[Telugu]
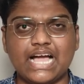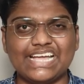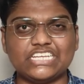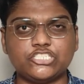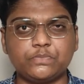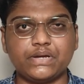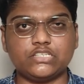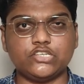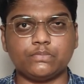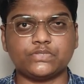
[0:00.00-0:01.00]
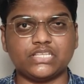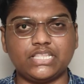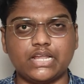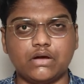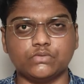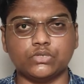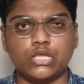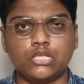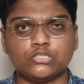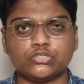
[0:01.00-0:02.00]
హైయెస్ట్ పేడ్ జాబ్స్ అయితే రావు
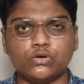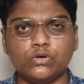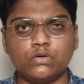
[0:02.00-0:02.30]
సో